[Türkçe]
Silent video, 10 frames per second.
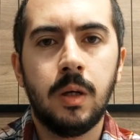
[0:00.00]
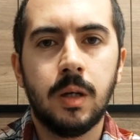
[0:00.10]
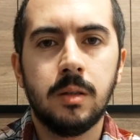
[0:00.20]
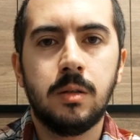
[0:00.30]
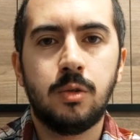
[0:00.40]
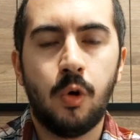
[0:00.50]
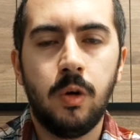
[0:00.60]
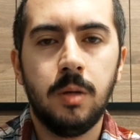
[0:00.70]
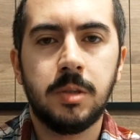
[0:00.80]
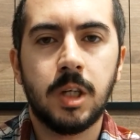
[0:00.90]
Yalnız
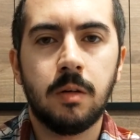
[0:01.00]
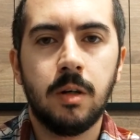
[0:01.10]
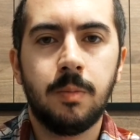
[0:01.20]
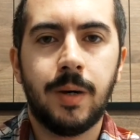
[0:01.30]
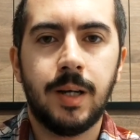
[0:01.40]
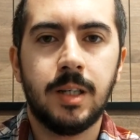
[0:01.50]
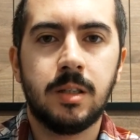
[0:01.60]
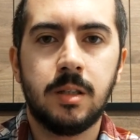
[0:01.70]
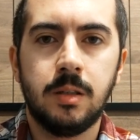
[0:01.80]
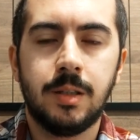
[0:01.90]
şöyle bir şey var.
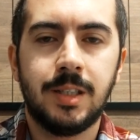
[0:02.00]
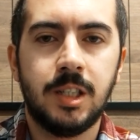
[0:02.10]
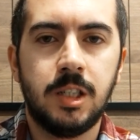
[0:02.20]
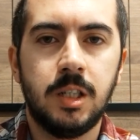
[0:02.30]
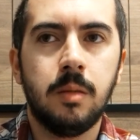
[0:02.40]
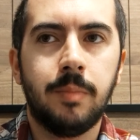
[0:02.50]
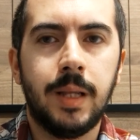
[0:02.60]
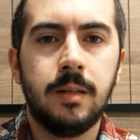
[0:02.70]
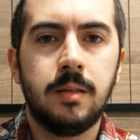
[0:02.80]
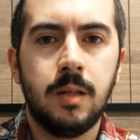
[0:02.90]
Paylaştığınız kişi
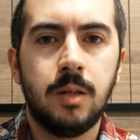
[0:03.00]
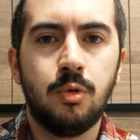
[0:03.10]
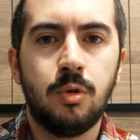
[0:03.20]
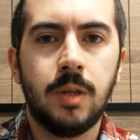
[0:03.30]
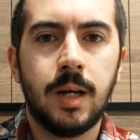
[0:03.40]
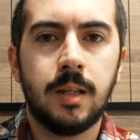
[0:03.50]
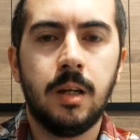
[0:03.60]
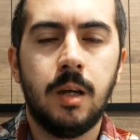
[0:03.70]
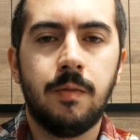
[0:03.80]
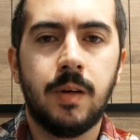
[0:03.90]
belirtilen
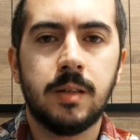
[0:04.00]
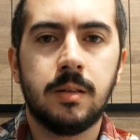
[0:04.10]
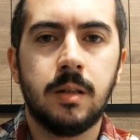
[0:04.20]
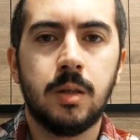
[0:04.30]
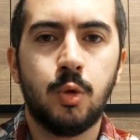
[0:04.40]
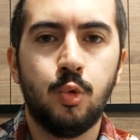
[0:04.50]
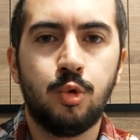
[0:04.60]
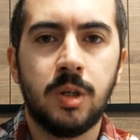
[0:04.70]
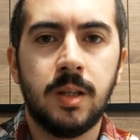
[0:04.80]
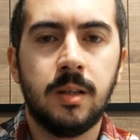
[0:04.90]
ürünlerden en fazla
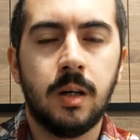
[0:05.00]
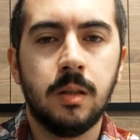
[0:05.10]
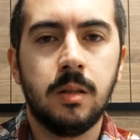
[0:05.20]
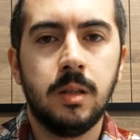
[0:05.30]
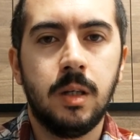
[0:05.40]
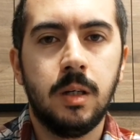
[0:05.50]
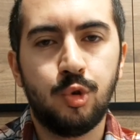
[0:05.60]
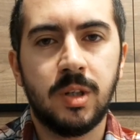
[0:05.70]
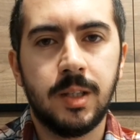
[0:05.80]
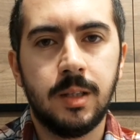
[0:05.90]
3 adet aldığında
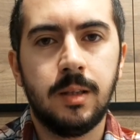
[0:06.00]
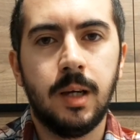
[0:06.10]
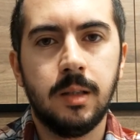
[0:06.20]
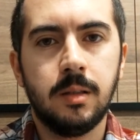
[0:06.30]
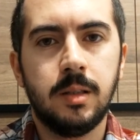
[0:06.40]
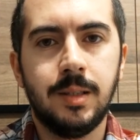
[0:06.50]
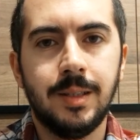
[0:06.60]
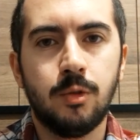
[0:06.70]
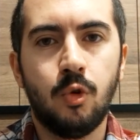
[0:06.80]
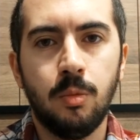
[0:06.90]
3 adetten
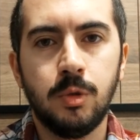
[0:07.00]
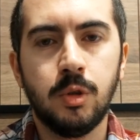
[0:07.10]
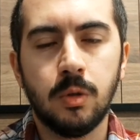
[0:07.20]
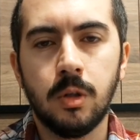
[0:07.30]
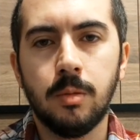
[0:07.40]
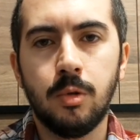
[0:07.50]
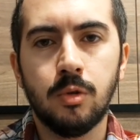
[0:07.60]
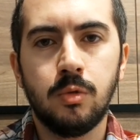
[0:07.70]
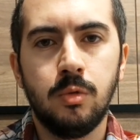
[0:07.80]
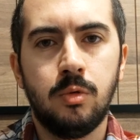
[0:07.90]
siz komisyon
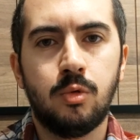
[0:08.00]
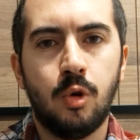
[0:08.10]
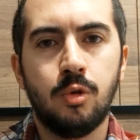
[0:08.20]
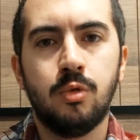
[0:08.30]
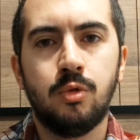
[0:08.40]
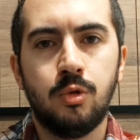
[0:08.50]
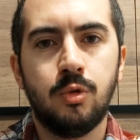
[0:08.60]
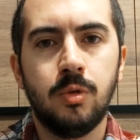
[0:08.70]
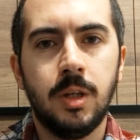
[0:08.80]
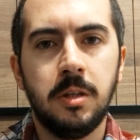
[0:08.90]
alabiliyorsunuz. 4.
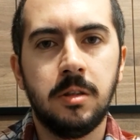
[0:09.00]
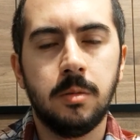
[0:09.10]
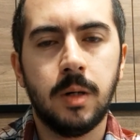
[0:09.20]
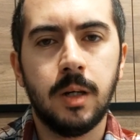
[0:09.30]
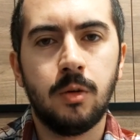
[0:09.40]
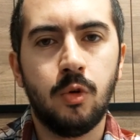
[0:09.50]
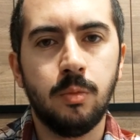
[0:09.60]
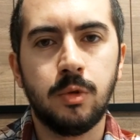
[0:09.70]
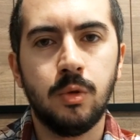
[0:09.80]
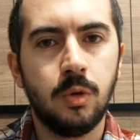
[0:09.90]
üründen itibaren
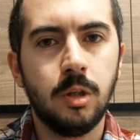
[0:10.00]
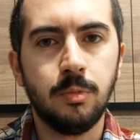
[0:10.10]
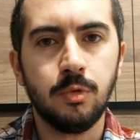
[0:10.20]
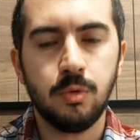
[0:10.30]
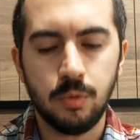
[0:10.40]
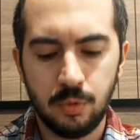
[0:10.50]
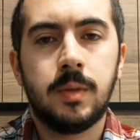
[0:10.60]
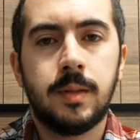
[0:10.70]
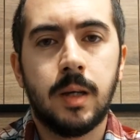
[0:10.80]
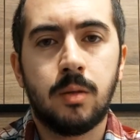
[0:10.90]
komisyon alamıyorsunuz.
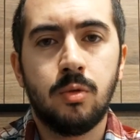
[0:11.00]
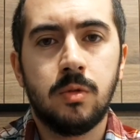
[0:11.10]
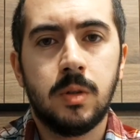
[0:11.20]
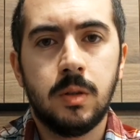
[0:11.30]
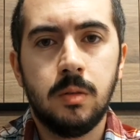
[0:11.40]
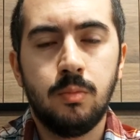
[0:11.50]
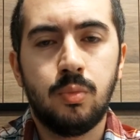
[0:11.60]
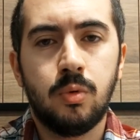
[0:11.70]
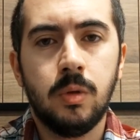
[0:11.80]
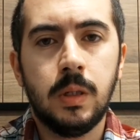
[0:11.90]
Teknosa'nın
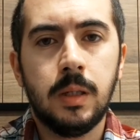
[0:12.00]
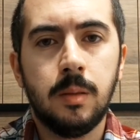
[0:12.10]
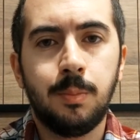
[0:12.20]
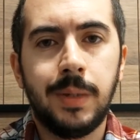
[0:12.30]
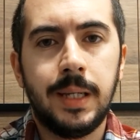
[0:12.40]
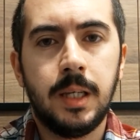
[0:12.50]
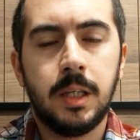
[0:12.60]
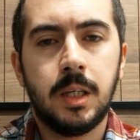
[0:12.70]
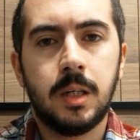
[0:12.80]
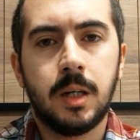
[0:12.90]
bu e,
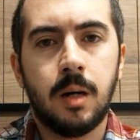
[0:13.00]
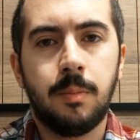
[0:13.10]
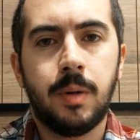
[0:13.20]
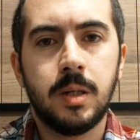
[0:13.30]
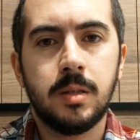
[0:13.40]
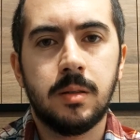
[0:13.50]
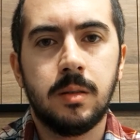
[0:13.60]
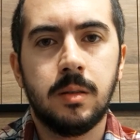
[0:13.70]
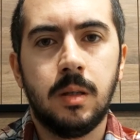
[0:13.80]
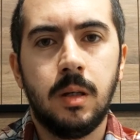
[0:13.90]
Bilink
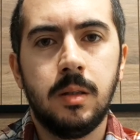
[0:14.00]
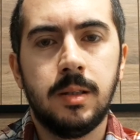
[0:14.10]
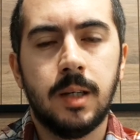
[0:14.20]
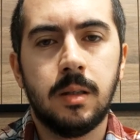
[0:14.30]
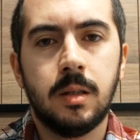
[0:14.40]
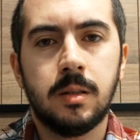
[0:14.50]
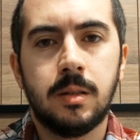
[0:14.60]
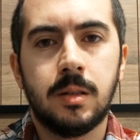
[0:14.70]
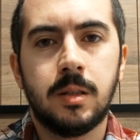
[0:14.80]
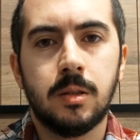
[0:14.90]
kampanyasında zaten
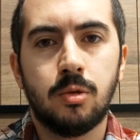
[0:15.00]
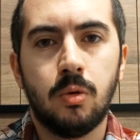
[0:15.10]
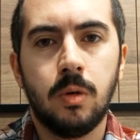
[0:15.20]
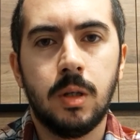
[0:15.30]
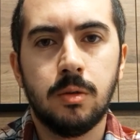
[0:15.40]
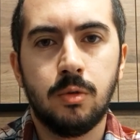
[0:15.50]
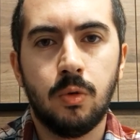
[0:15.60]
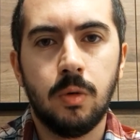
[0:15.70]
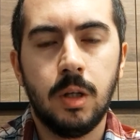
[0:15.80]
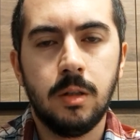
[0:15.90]
sıkça sorulan
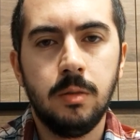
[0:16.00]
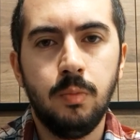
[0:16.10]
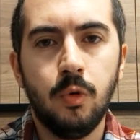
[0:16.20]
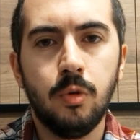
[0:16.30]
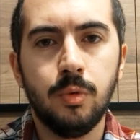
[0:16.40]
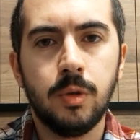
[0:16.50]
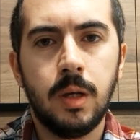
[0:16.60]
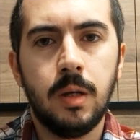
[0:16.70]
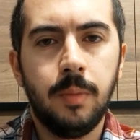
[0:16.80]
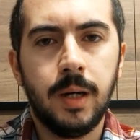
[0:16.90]
sorular
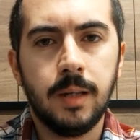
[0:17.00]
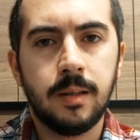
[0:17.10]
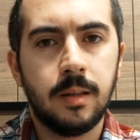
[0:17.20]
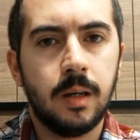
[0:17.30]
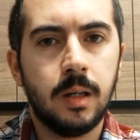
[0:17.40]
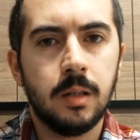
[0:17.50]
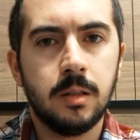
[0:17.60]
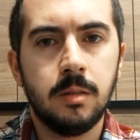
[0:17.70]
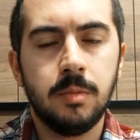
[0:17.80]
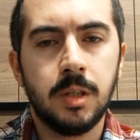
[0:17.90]
bölümünde bayağı
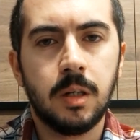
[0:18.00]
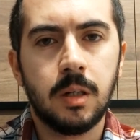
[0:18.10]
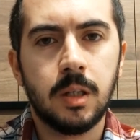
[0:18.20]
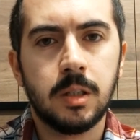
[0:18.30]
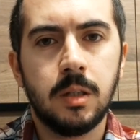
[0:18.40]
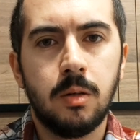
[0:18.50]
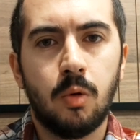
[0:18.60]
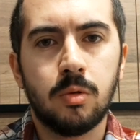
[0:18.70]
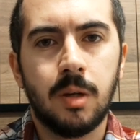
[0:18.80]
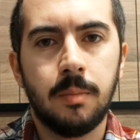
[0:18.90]
detaylandırılmış arkadaşlar.
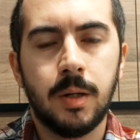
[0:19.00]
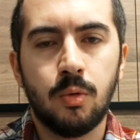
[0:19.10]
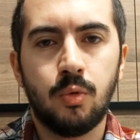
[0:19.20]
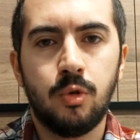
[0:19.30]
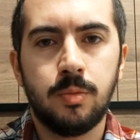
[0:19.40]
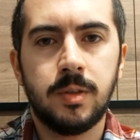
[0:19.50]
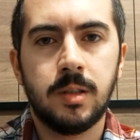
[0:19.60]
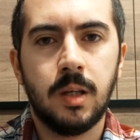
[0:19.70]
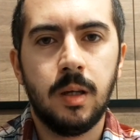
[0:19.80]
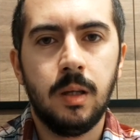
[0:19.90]
Oradan ben okuyup
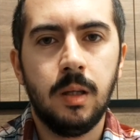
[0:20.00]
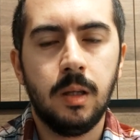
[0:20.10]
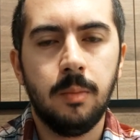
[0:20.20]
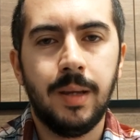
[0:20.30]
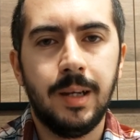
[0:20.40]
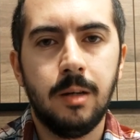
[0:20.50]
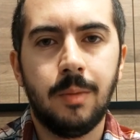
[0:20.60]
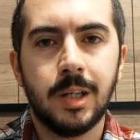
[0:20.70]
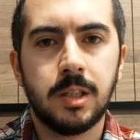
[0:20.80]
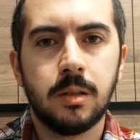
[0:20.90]
size e, belirli
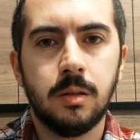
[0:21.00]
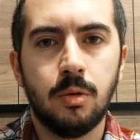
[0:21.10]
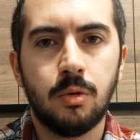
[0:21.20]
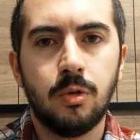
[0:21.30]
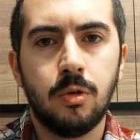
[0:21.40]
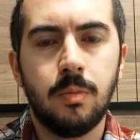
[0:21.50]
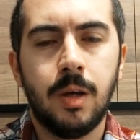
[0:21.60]
başlıkları okuyorum.